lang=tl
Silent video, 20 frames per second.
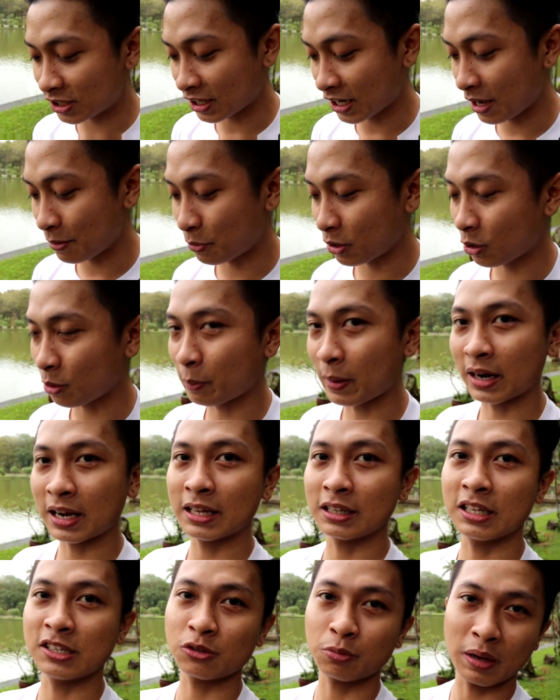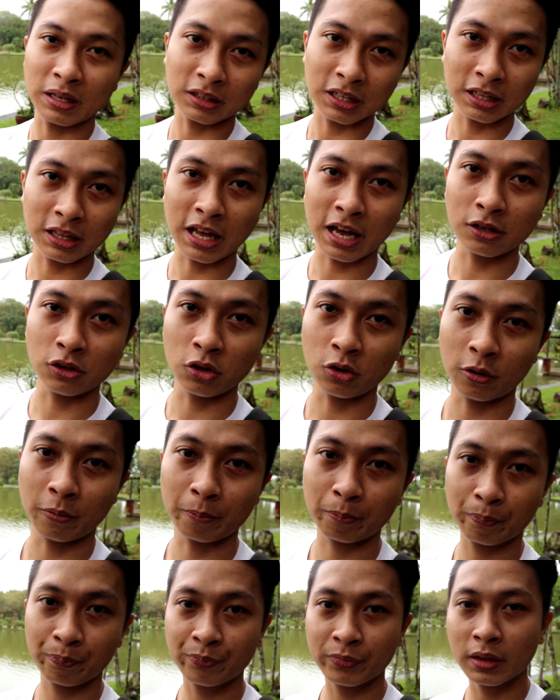disclaimer ko para at least maintindihan niyo yung
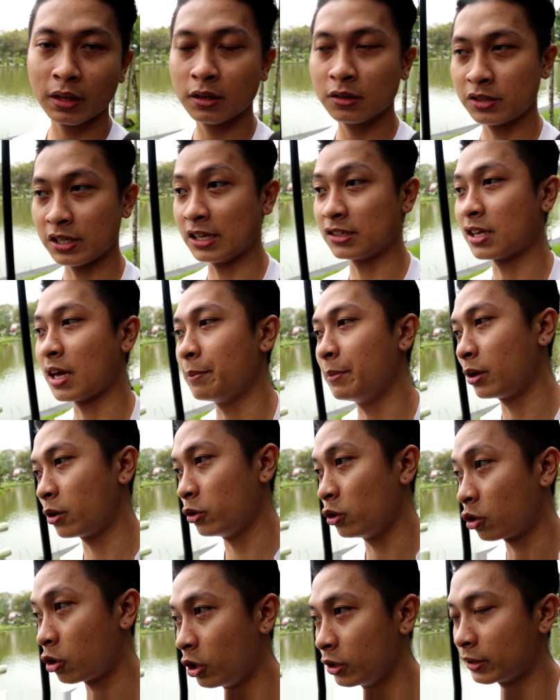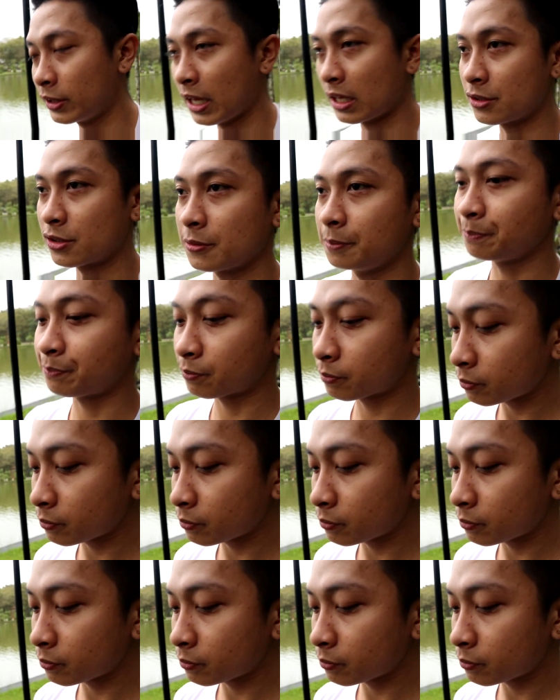sinasabi ko, yung context.